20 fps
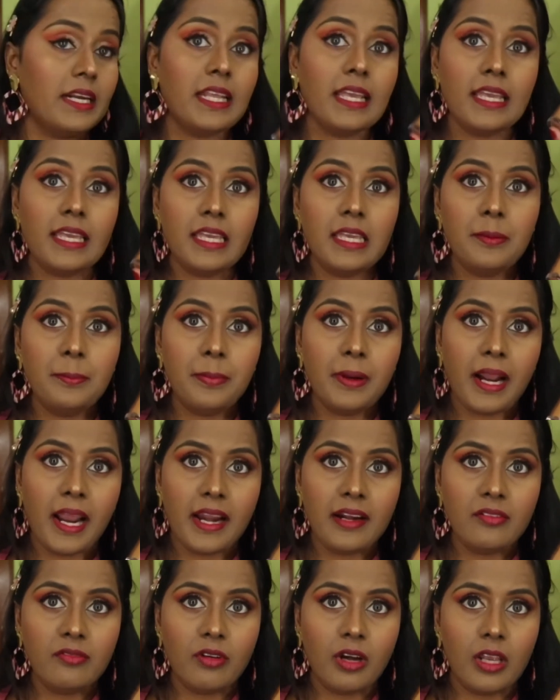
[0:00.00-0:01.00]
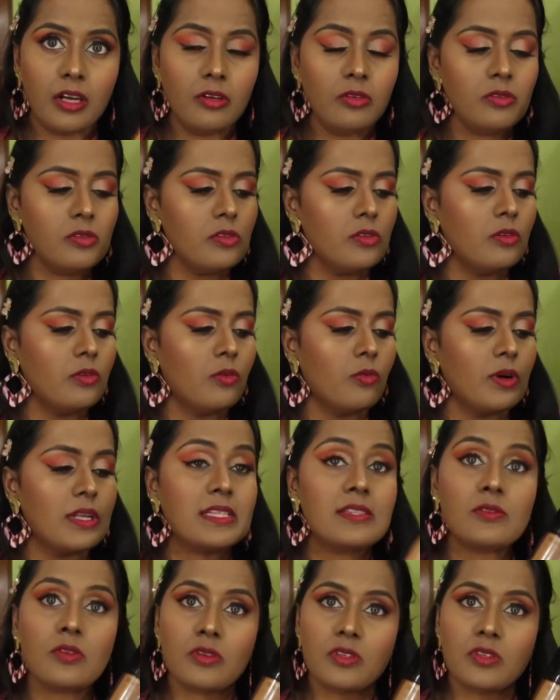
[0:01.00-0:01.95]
అంటే ఈ బ్రాండ్ వాళ్ళు వన్స్